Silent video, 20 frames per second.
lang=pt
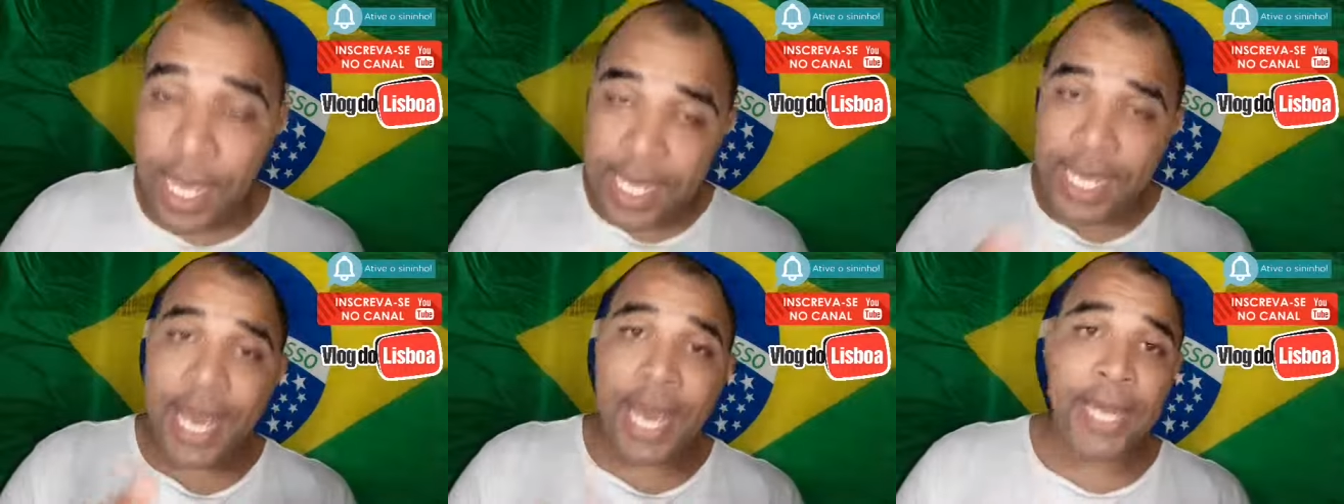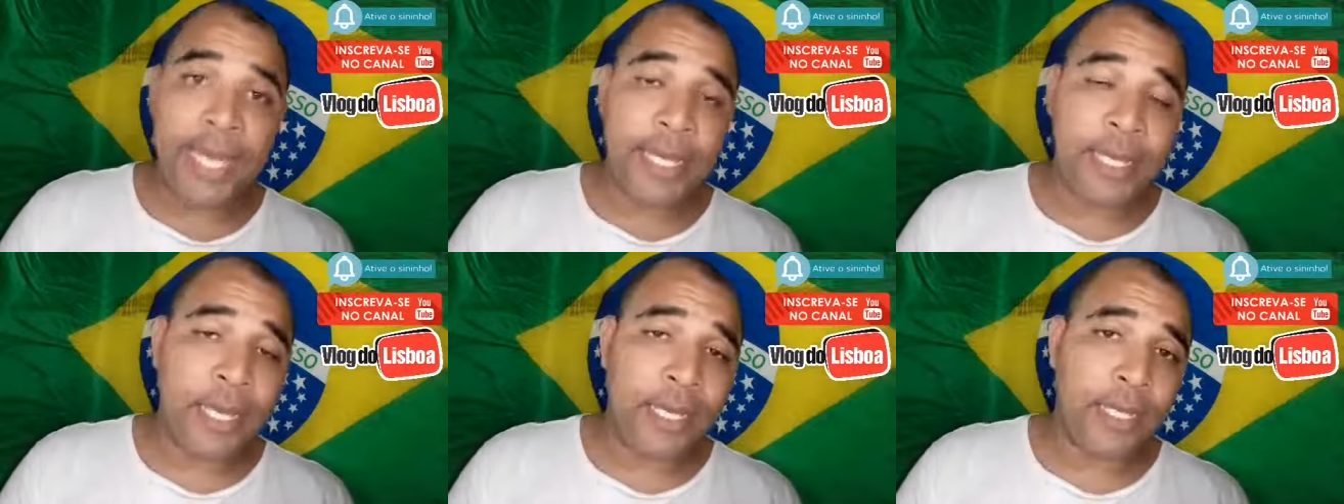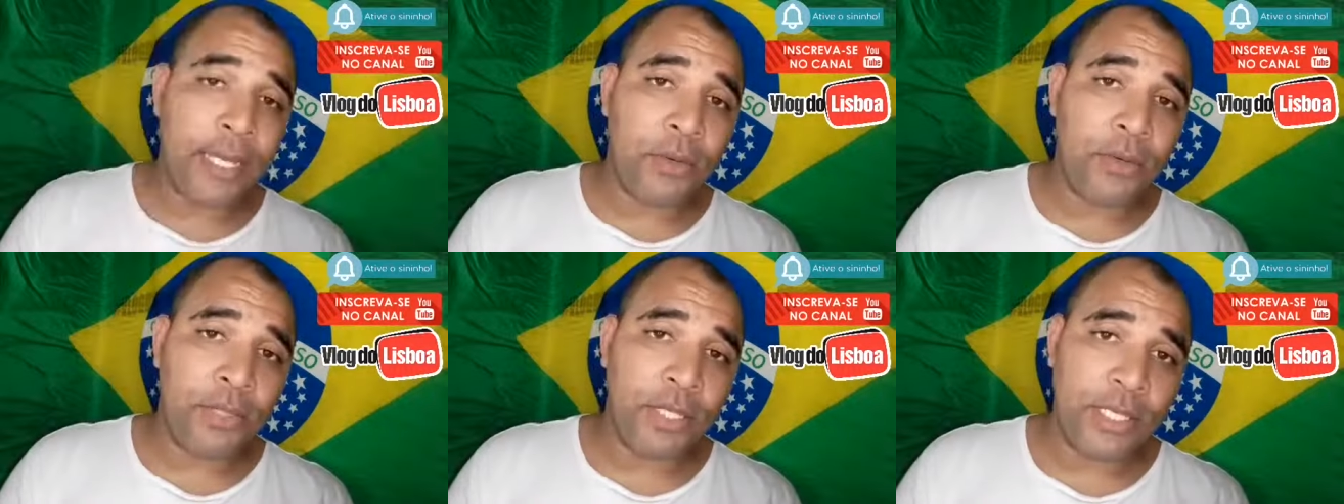E aí, o que
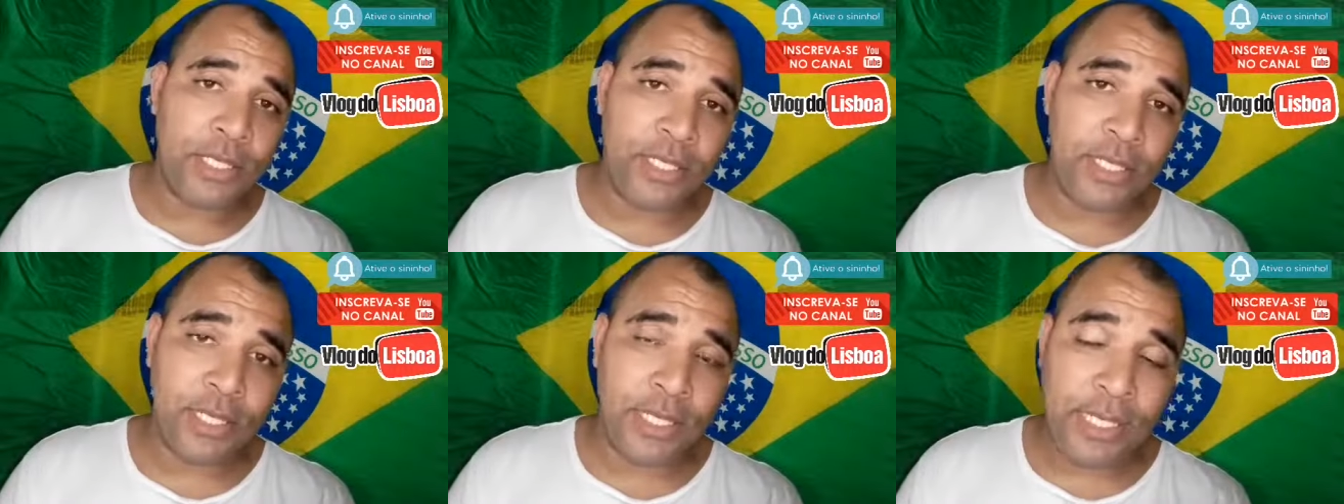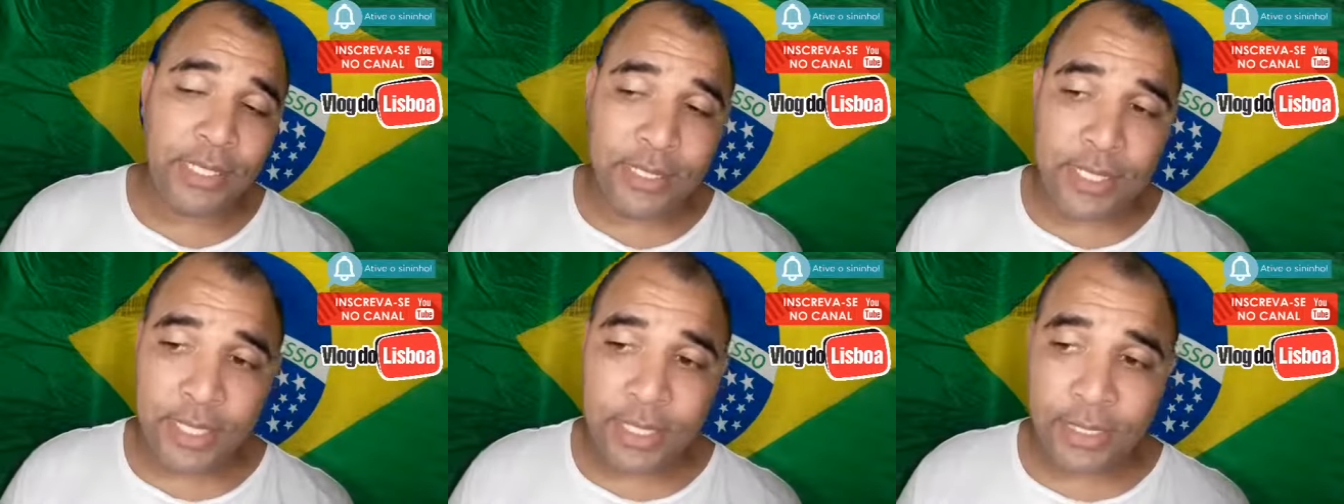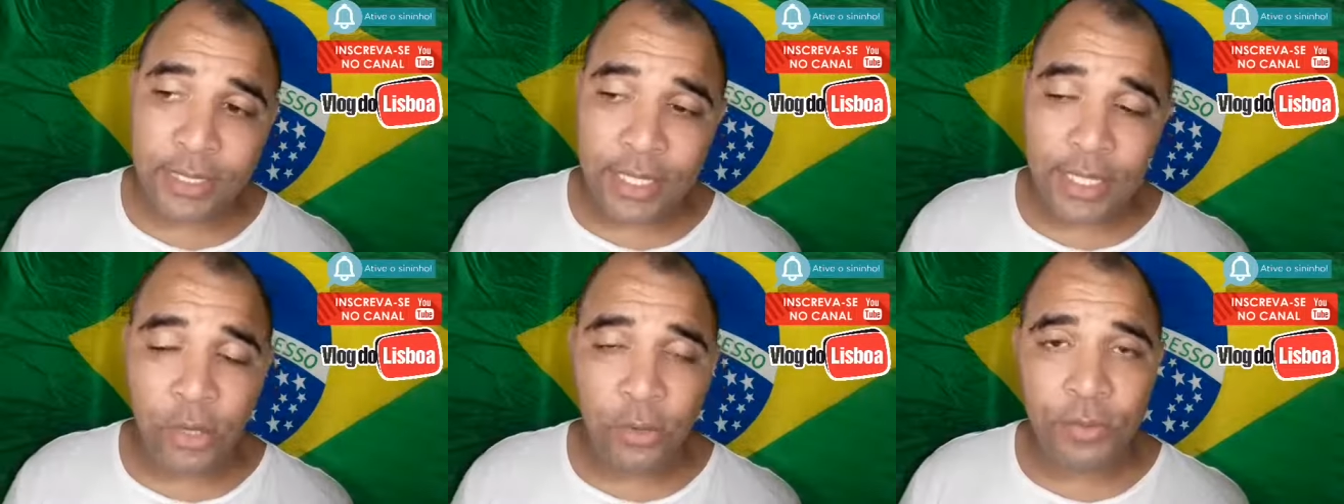está acontecendo? A
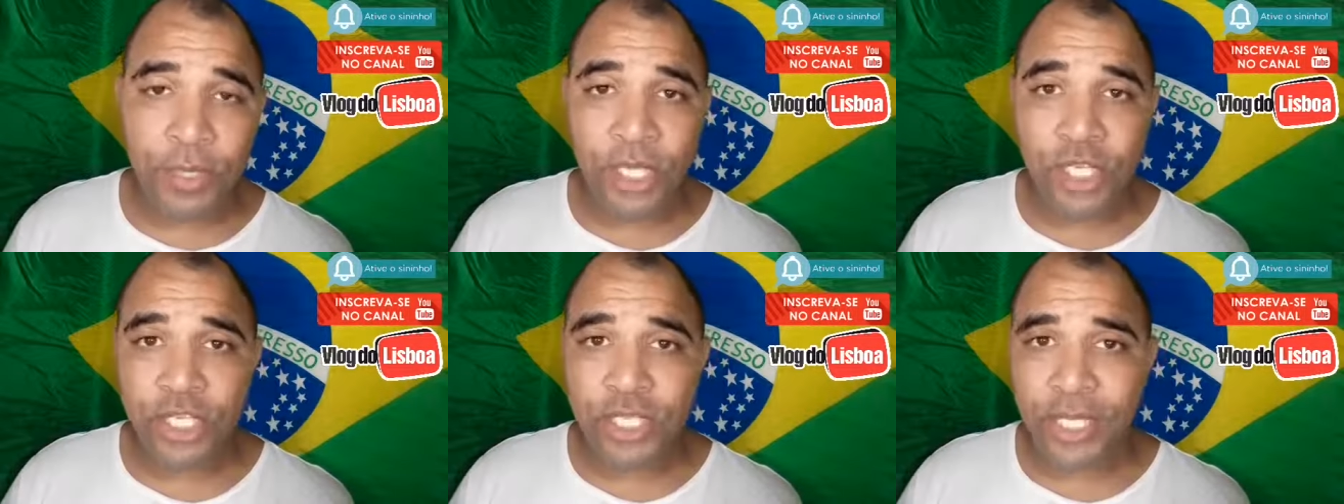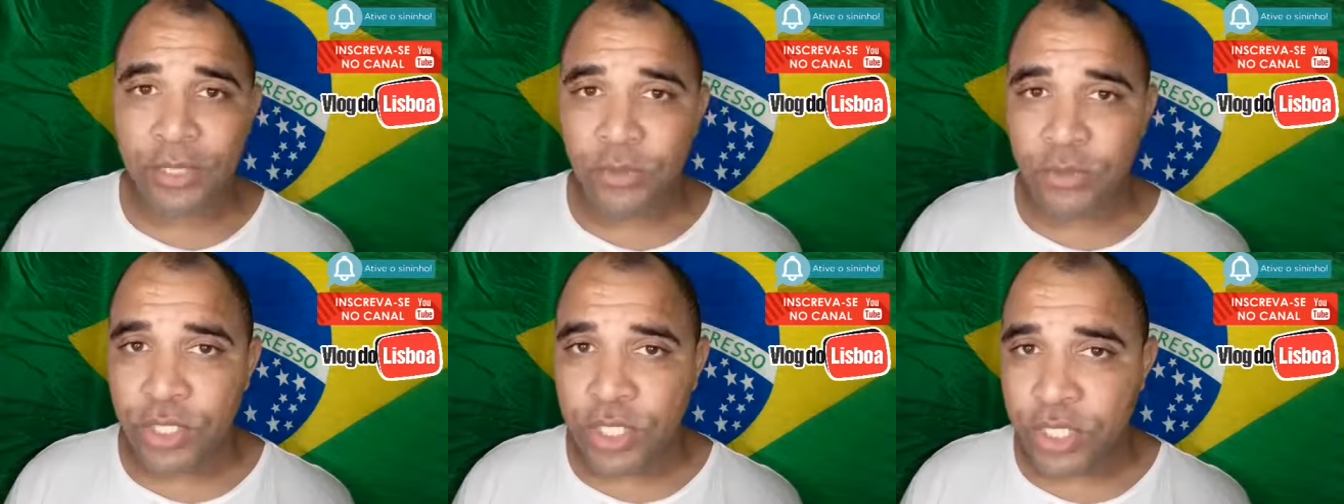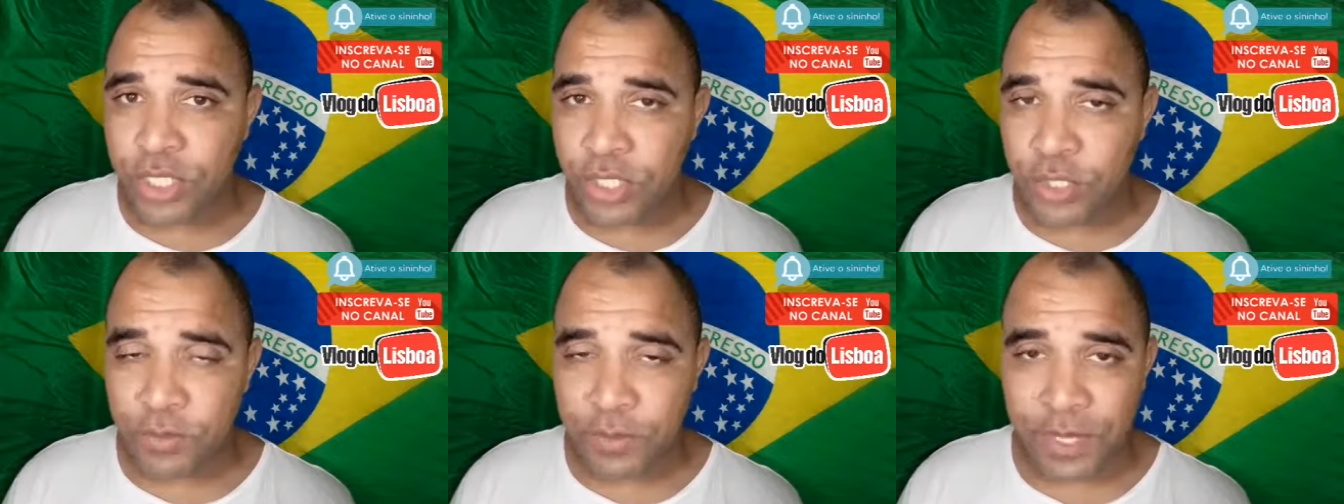esquerda realmente está num
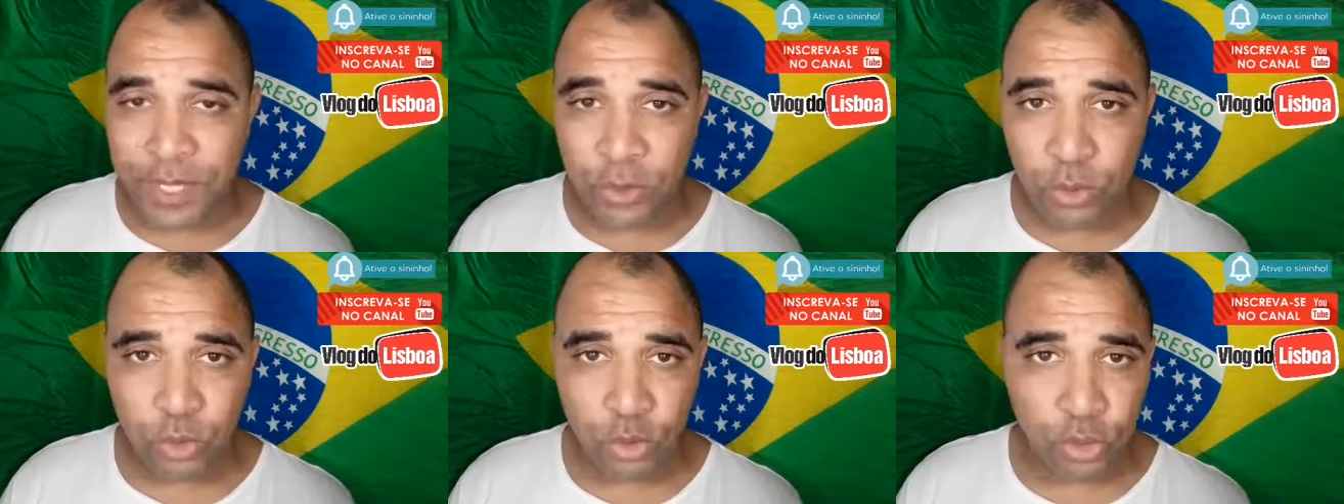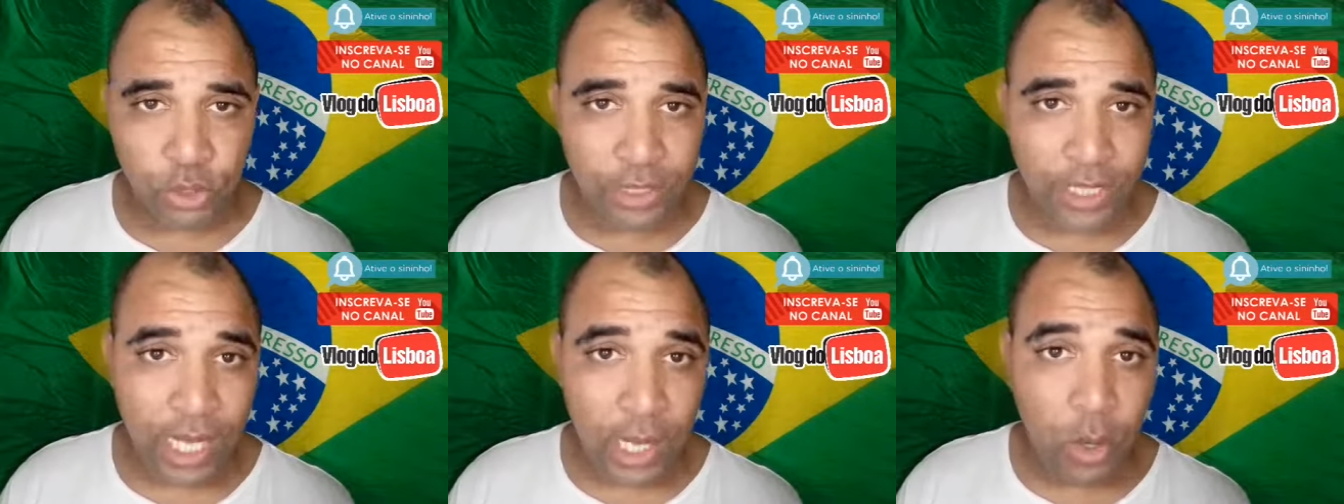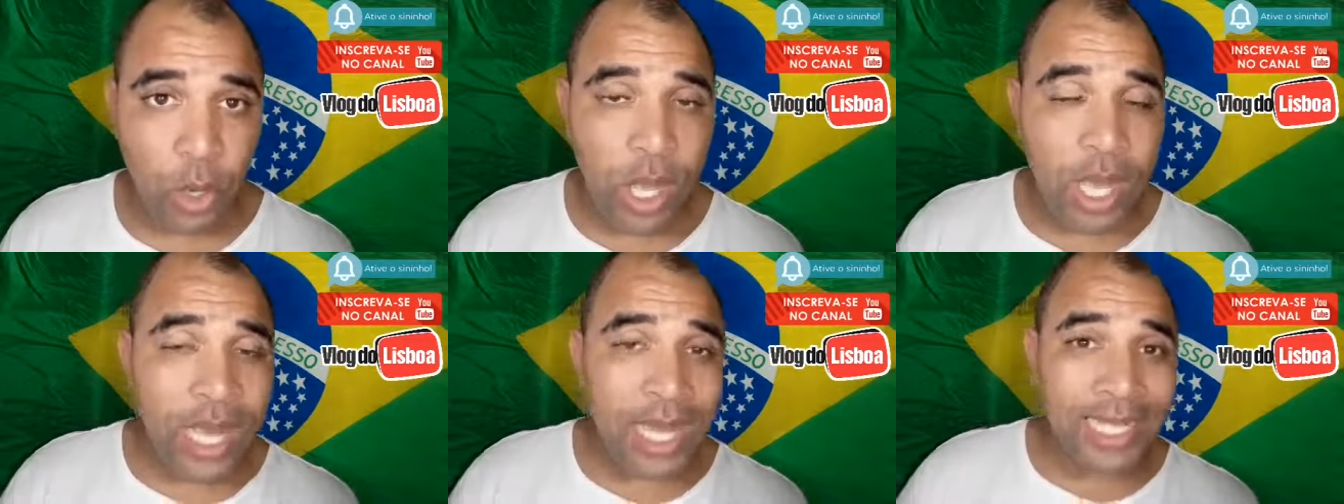desespero
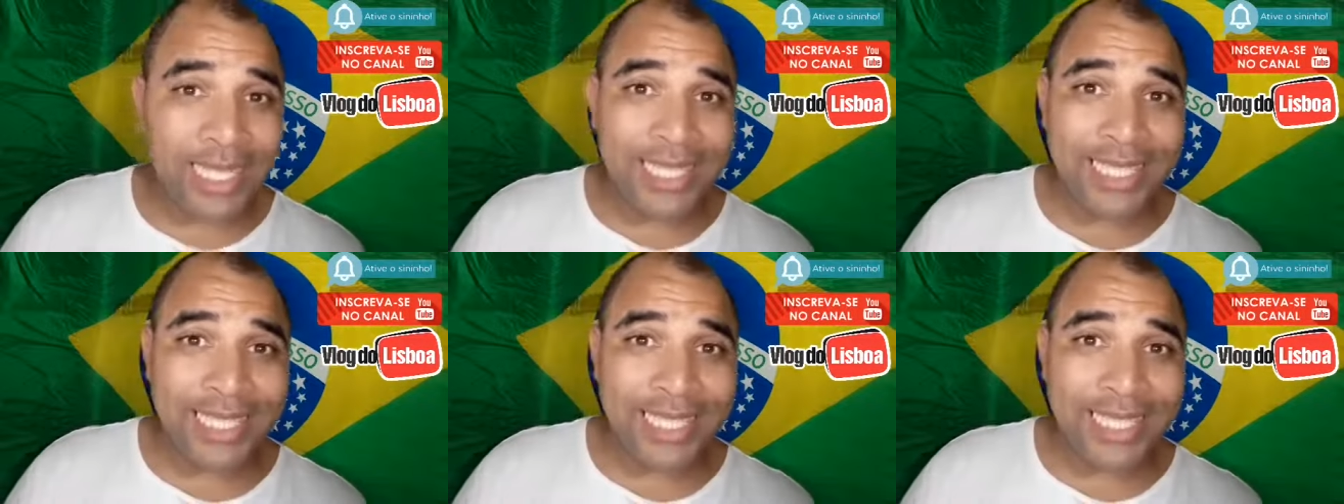total,